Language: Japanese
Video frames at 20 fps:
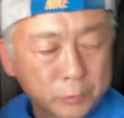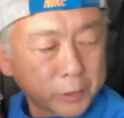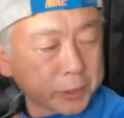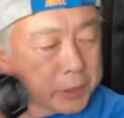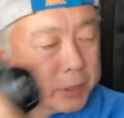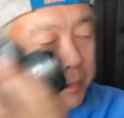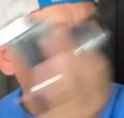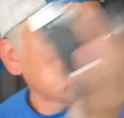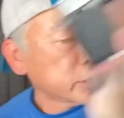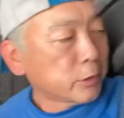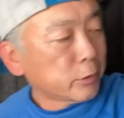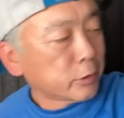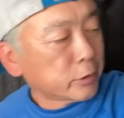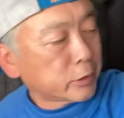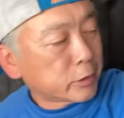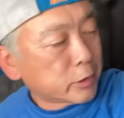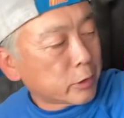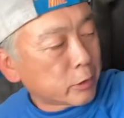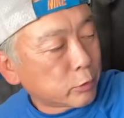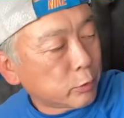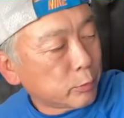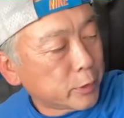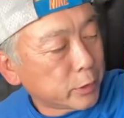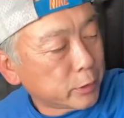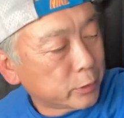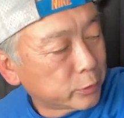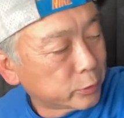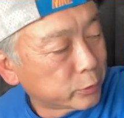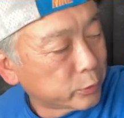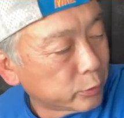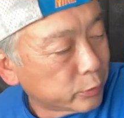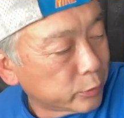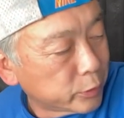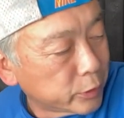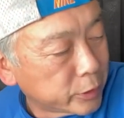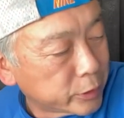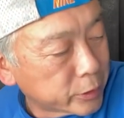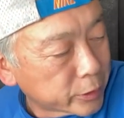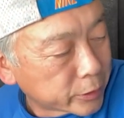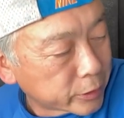しい方があったらコメント
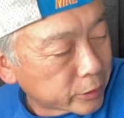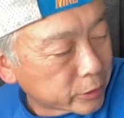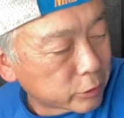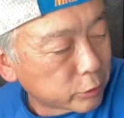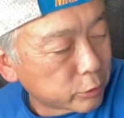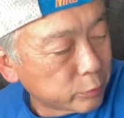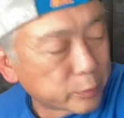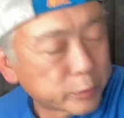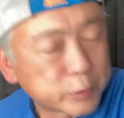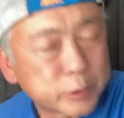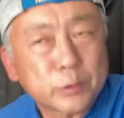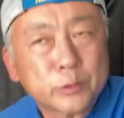いただけたと思います。